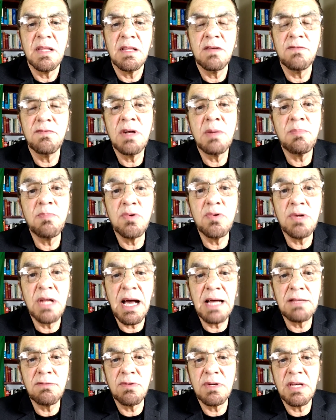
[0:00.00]
não foi
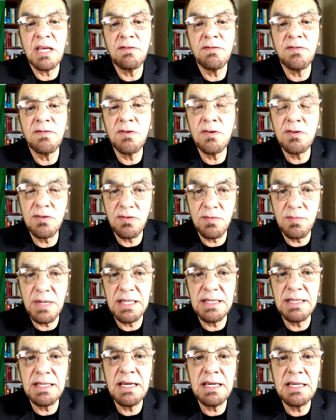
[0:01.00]
apurado quem foram os
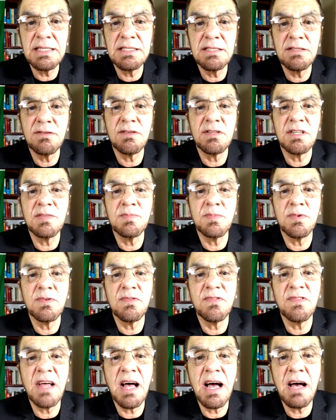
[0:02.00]
mandantes, os
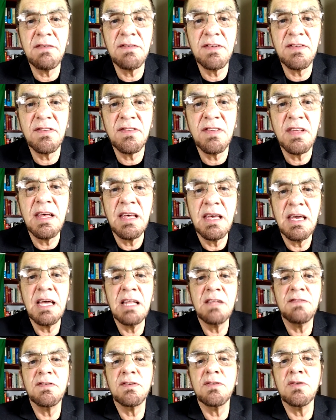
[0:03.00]
responsáveis.
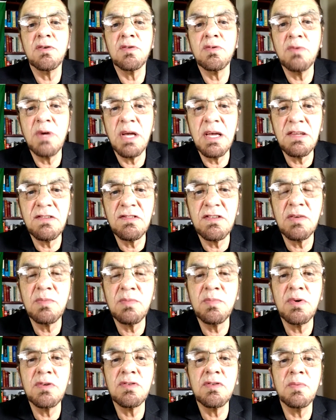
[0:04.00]
Ele ficou doente, não
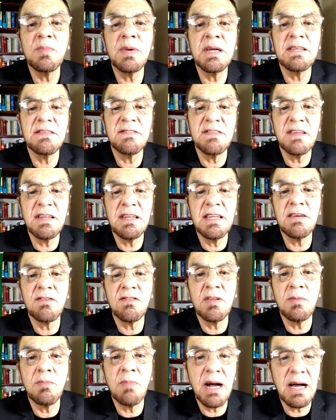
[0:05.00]
pôde comparecer nem
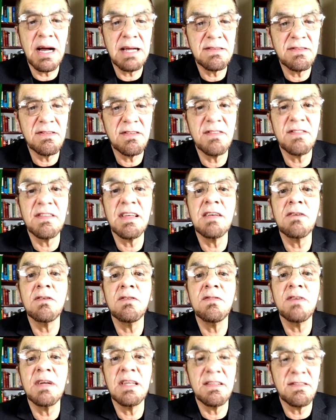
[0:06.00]
aos debates, está em
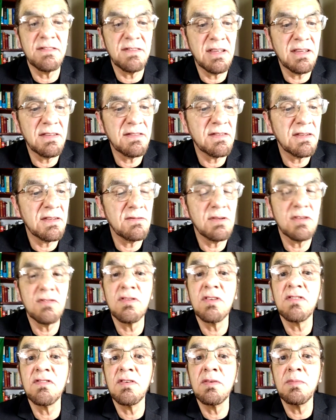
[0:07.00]
convalescença, numa
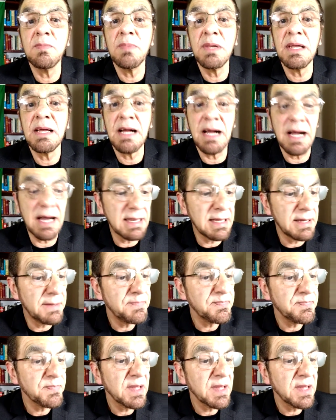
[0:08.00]
situação precária.